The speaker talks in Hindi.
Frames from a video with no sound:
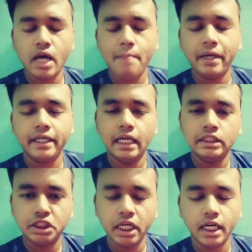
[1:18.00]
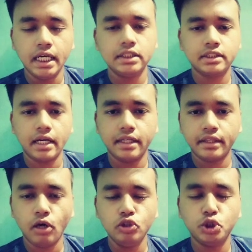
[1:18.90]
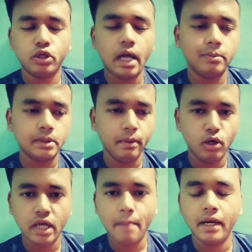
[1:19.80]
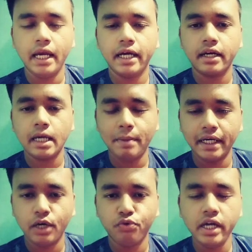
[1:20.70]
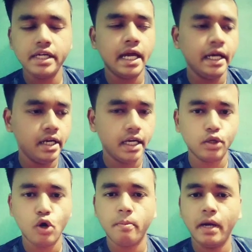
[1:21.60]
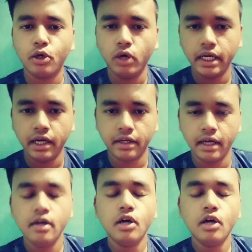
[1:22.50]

यहाँ पे टेंशन रिलीज कर देता हूँ जो कि आप सभी लोग यहाँ पे लेकर के बैठे हुए हैं ये इंडियन गवर्नमेंट को लेकर के